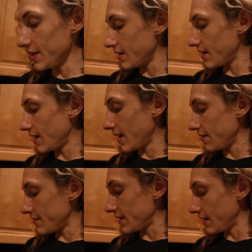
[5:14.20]
wieder
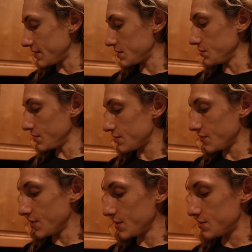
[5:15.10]
ein, etwas Neues
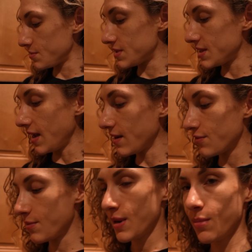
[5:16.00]
für euch zum Zeigen
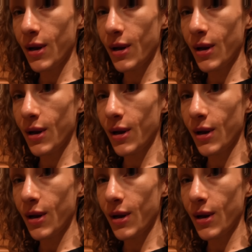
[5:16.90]
für meinen